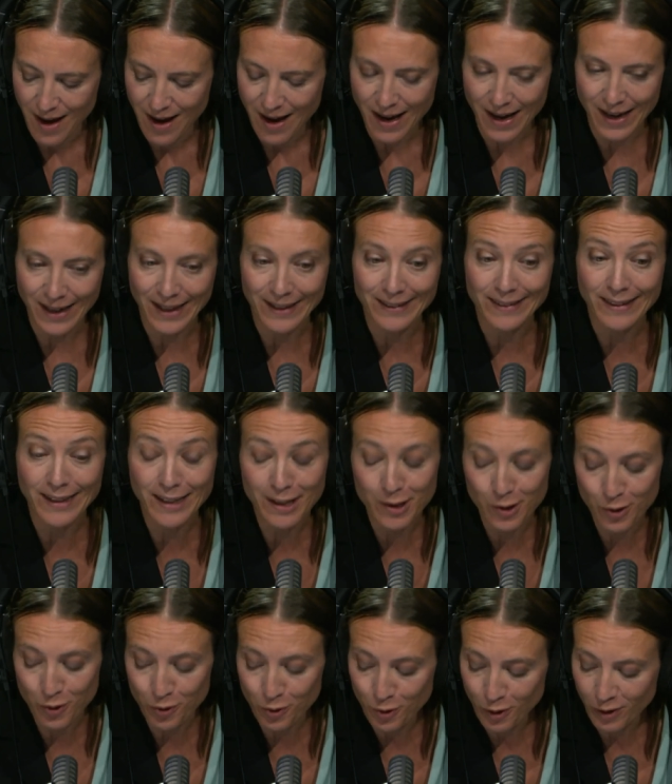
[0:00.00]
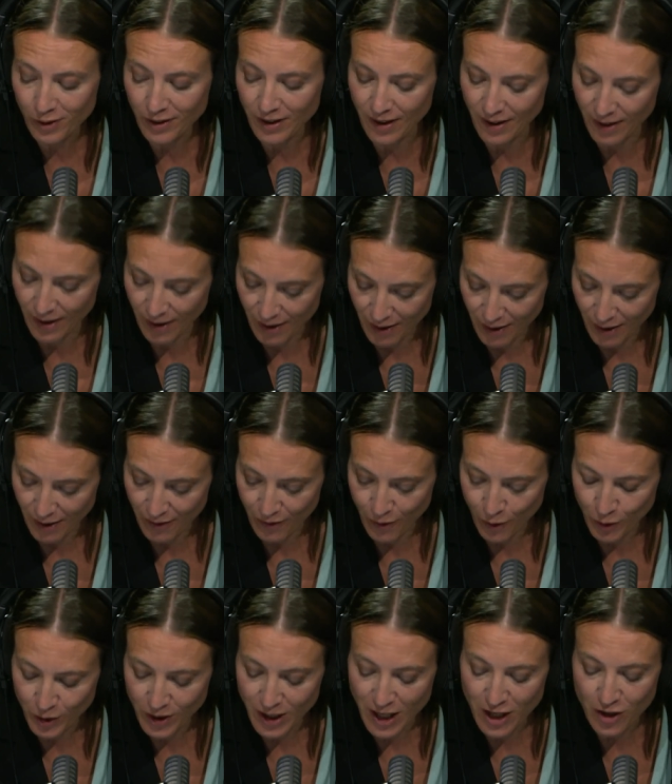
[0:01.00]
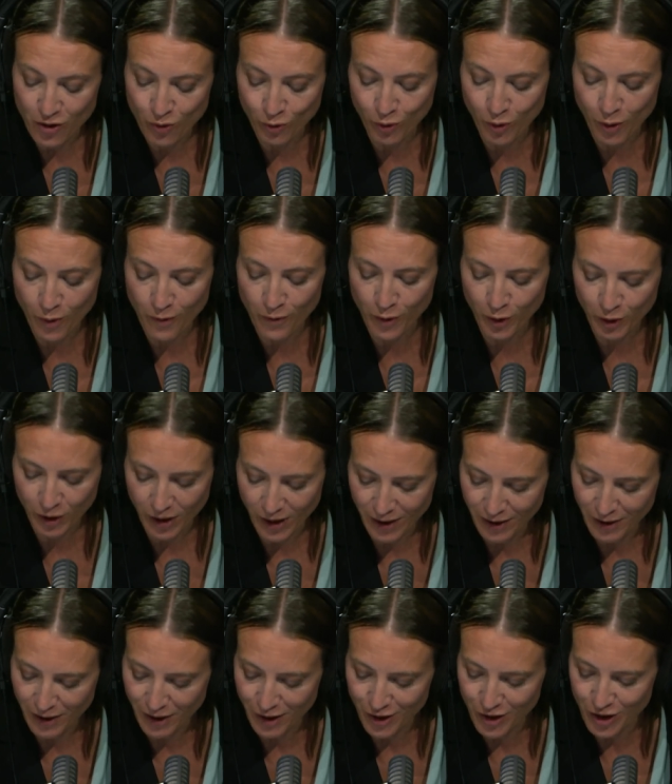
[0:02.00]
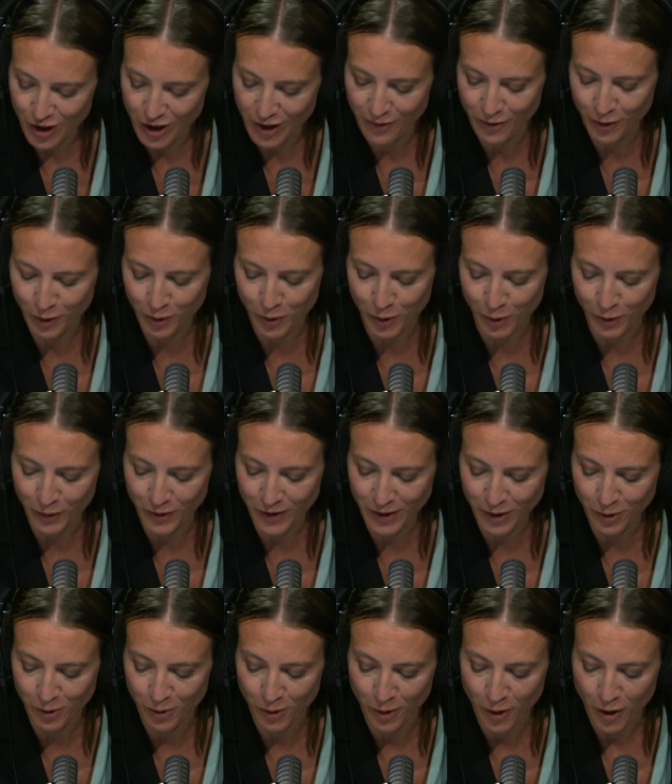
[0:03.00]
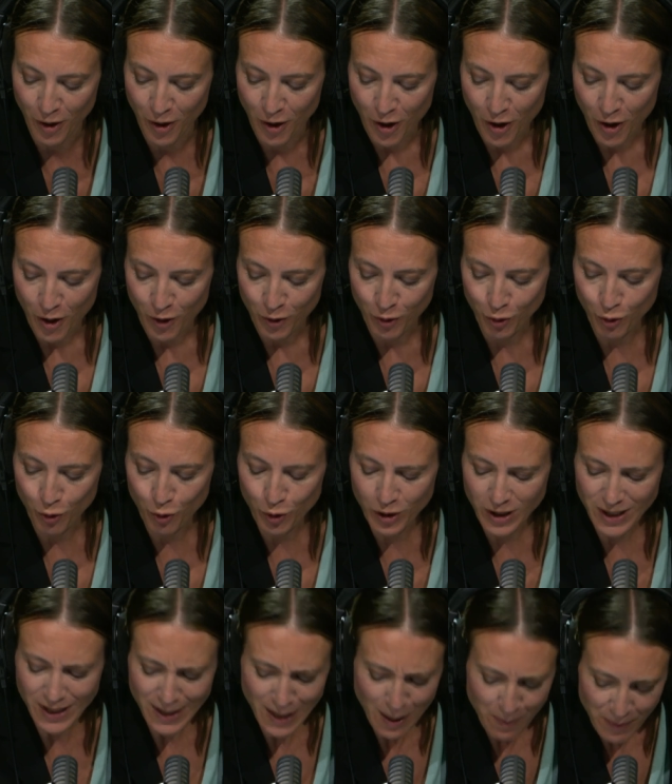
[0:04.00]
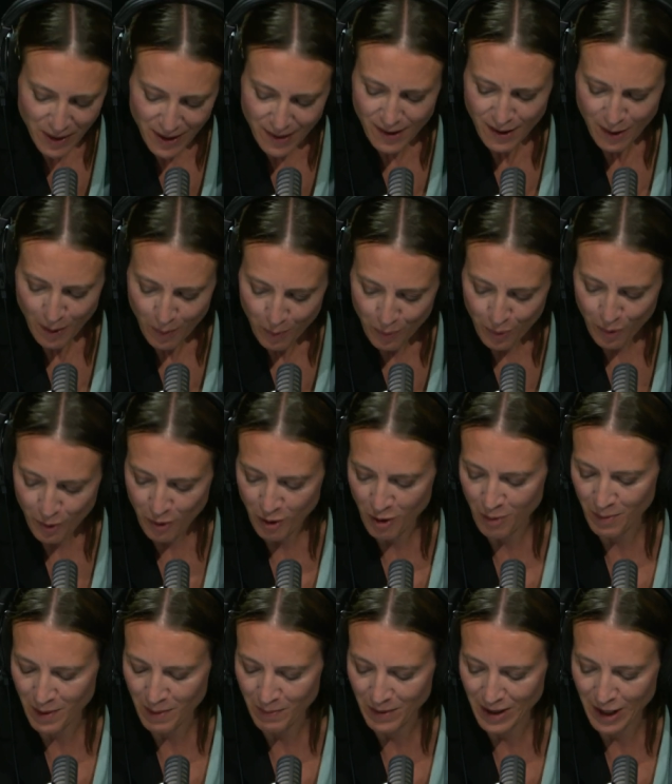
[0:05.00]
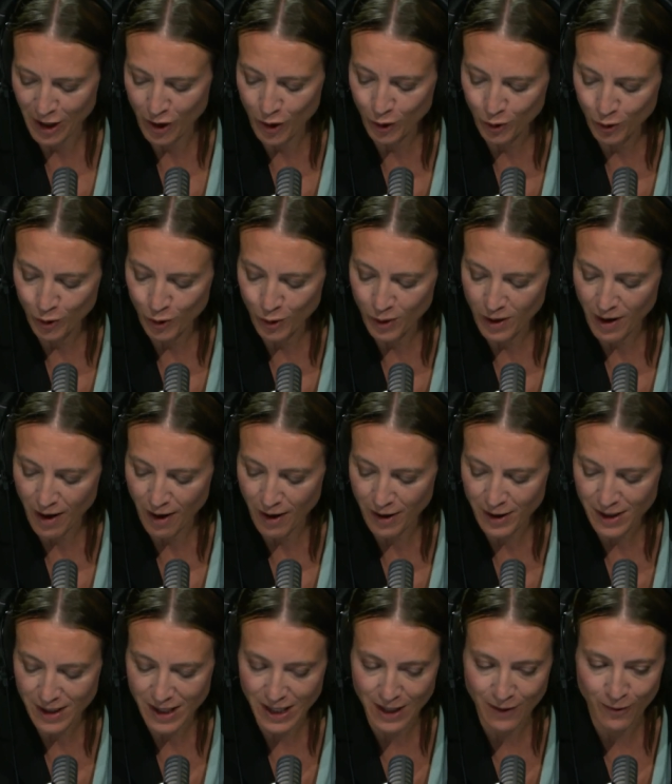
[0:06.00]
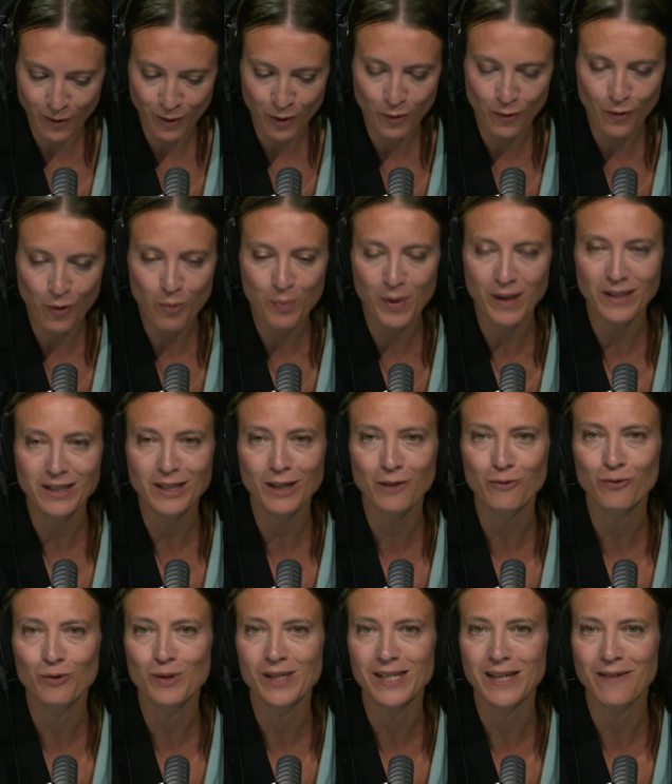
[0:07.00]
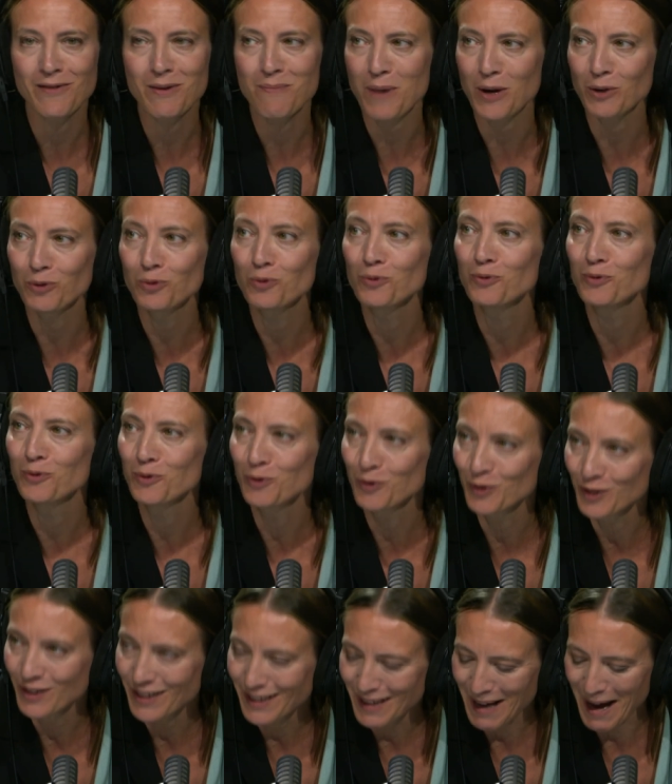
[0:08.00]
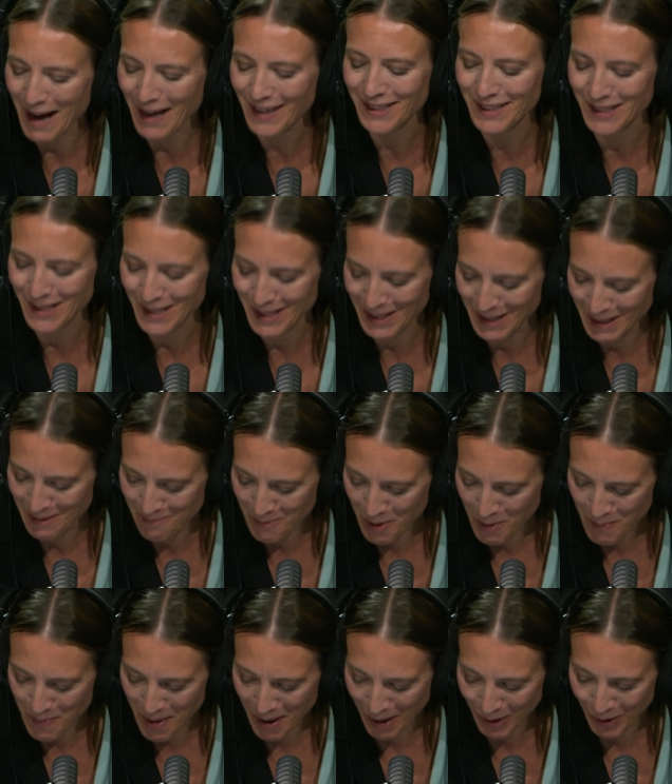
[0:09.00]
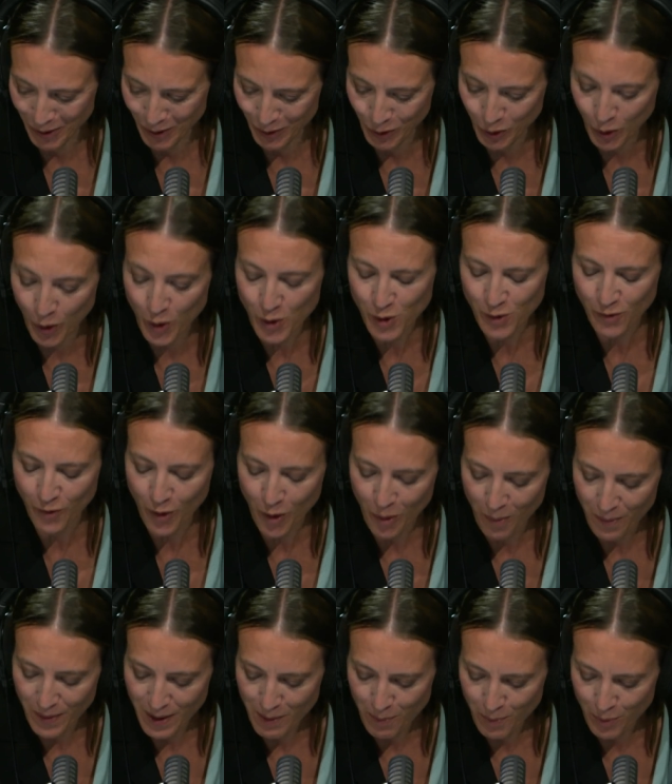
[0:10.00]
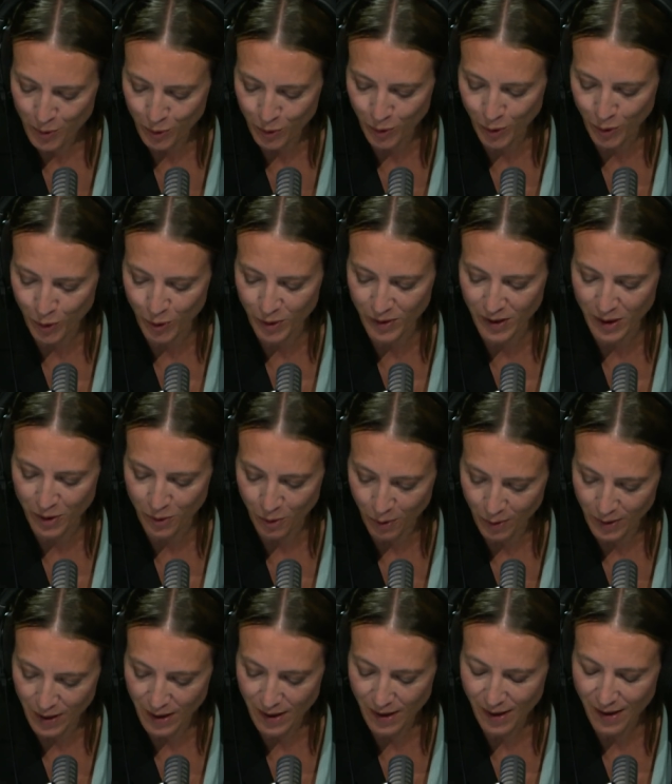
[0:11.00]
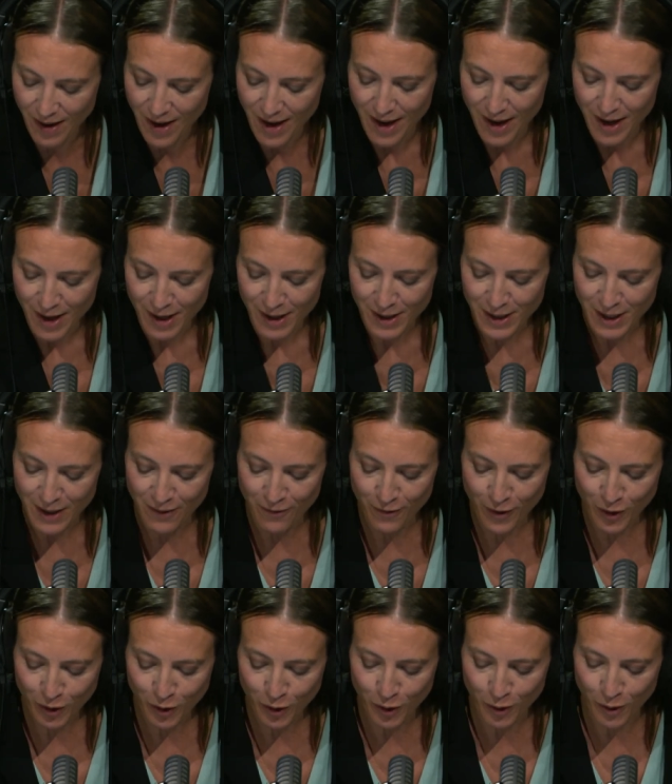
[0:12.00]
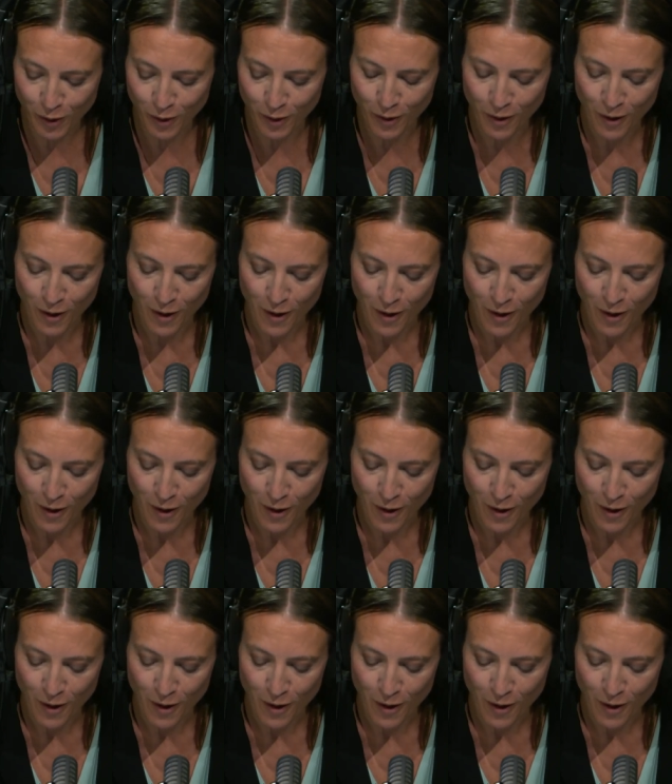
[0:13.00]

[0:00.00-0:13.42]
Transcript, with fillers: à la texture des rêves en y ajoutant votre énergie, votre envie de, de dynamiter un peu quand même les codes de l'art, ce qui ne veut pas dire que vous ne savez pas d'où vous venez artistiquement parlant. Transformer plutôt que détruire, c'est votre,